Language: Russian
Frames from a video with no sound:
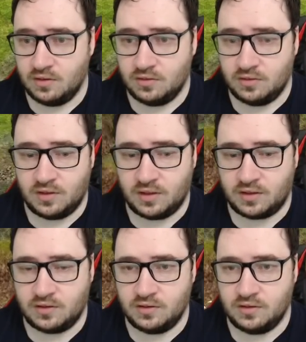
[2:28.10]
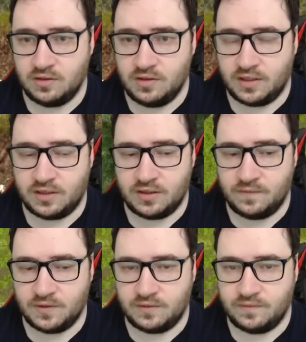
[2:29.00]
Так, э, Некор
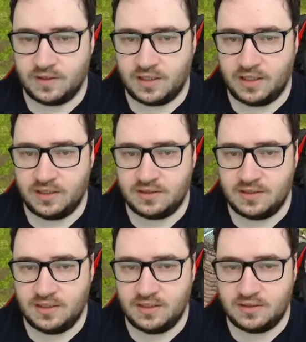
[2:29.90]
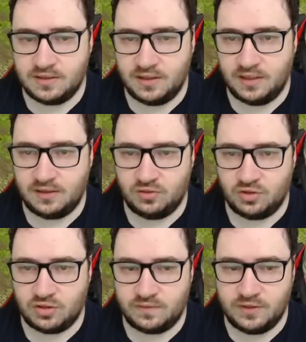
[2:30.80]
его отвлекает здесь. Это
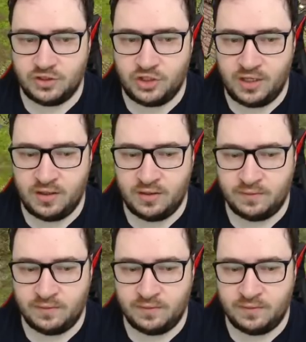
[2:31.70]
тоже отвлечение.